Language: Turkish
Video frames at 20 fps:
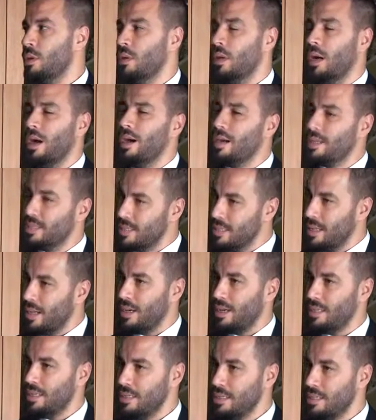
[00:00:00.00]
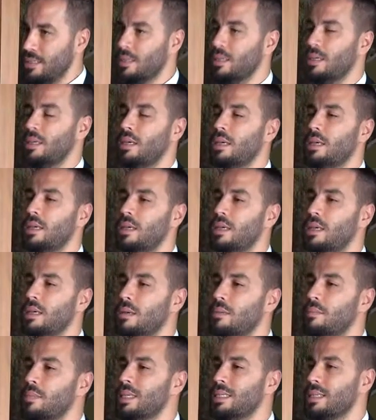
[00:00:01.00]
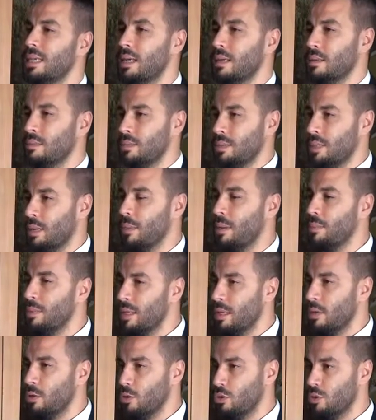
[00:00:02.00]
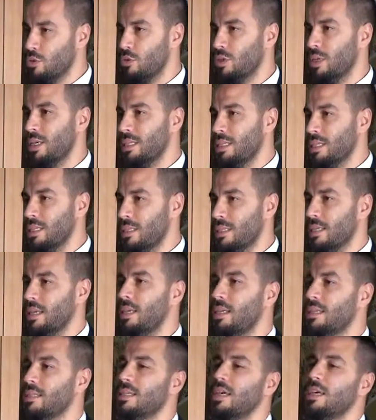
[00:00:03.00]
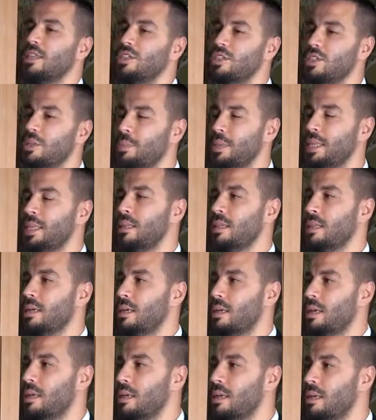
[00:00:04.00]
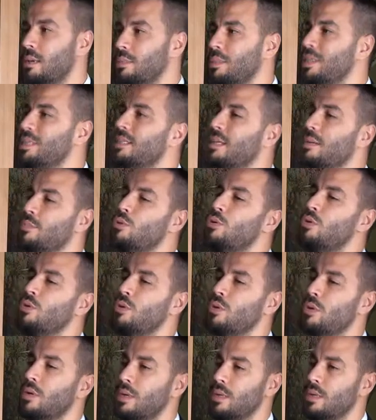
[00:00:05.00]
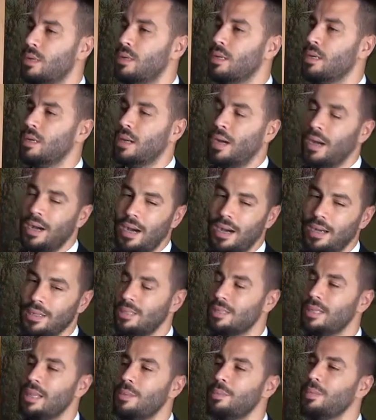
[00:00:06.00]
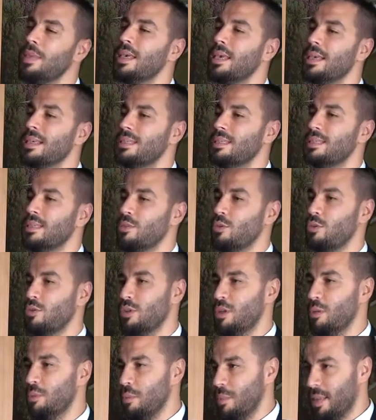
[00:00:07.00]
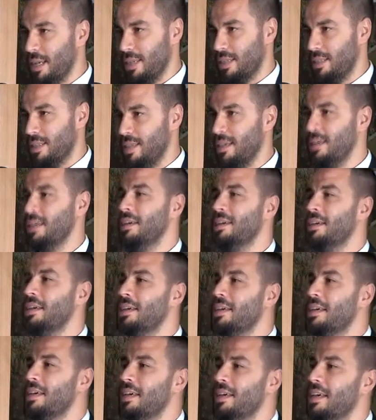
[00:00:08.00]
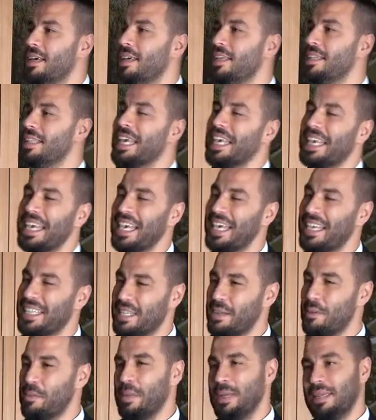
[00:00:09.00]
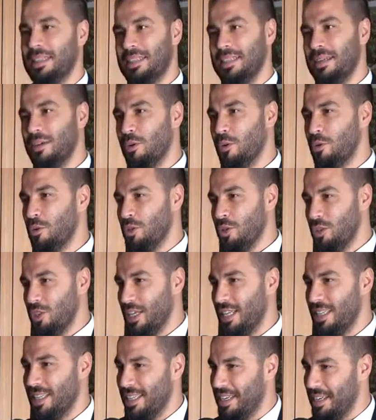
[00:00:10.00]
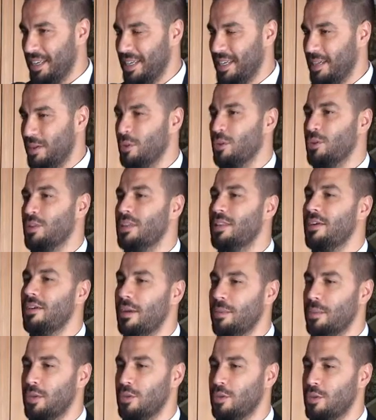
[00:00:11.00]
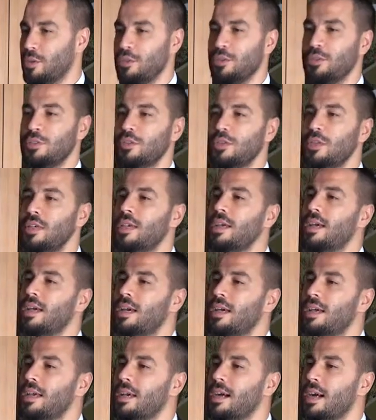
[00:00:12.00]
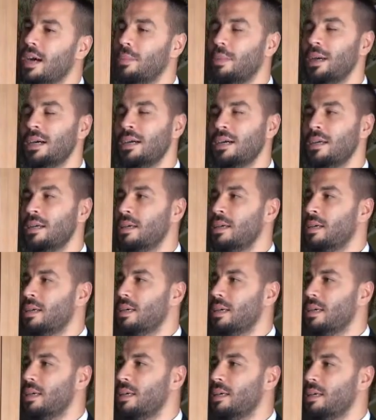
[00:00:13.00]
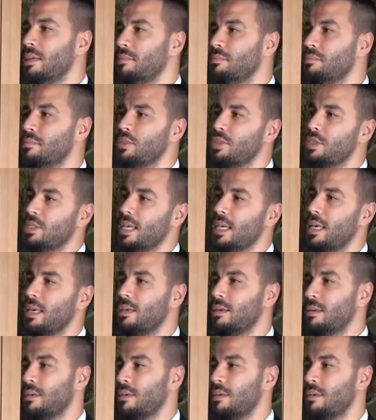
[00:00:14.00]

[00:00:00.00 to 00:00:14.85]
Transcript: arzı da az. E, mesela tamamlanan konut sayısı ise sadece 1000. E, biz de bu e, arz talep dengesini doldurabilmek adına, e, dengeye getirebilmek adına konut inşaatlarına orada devam ediyoruz. E, ama e, işte